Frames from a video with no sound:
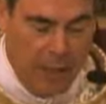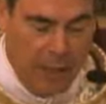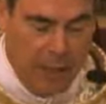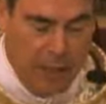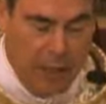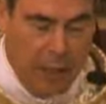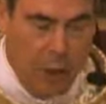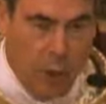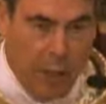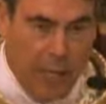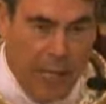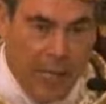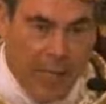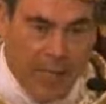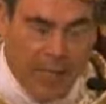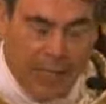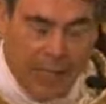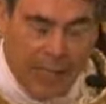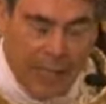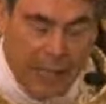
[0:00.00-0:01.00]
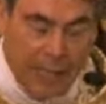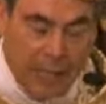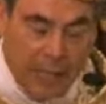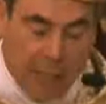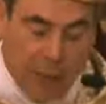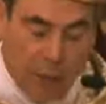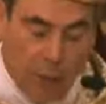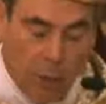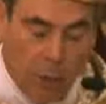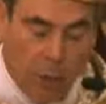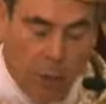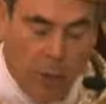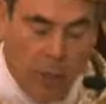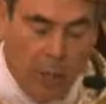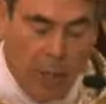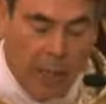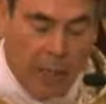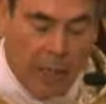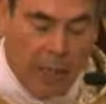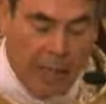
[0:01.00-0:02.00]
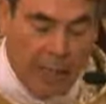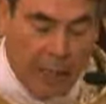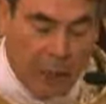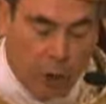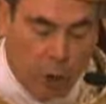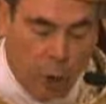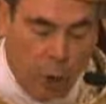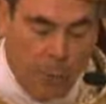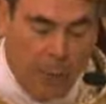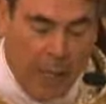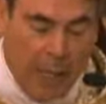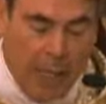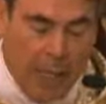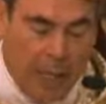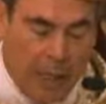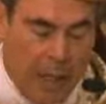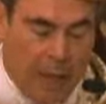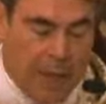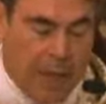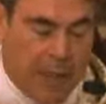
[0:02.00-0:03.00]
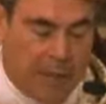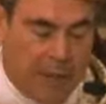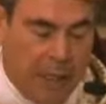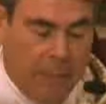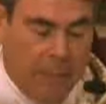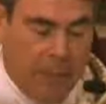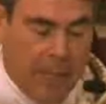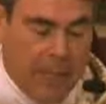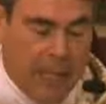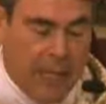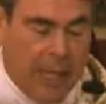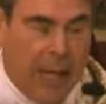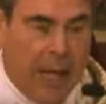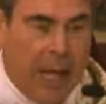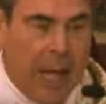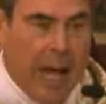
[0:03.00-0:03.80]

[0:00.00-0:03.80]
sino que es Cristo quien toma la iniciativa de